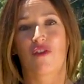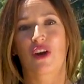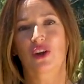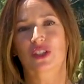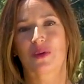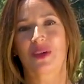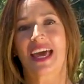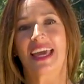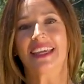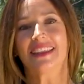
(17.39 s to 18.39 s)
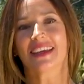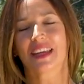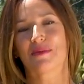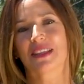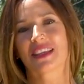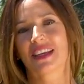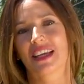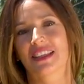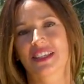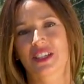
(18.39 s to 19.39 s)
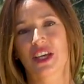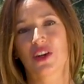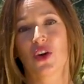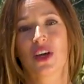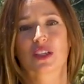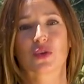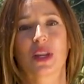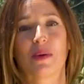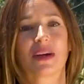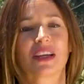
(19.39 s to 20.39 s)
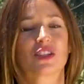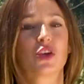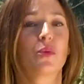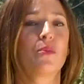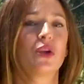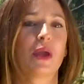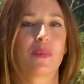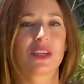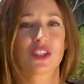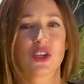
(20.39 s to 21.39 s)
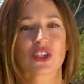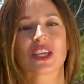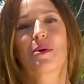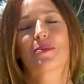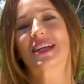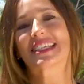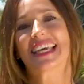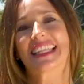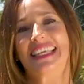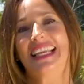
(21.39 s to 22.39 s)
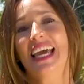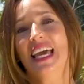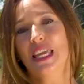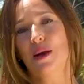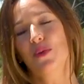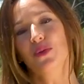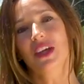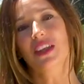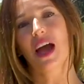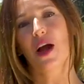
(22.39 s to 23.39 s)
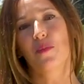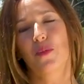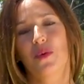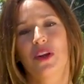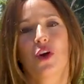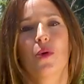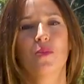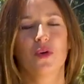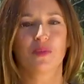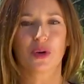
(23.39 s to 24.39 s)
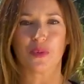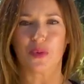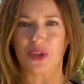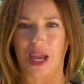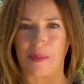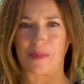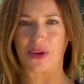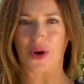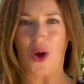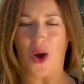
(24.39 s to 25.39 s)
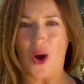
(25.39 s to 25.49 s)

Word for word: Fue concebida íntegramente en el astillero, es una embarcación muy espaciosa, versátil y apuntada a un público muy pero muy amplio.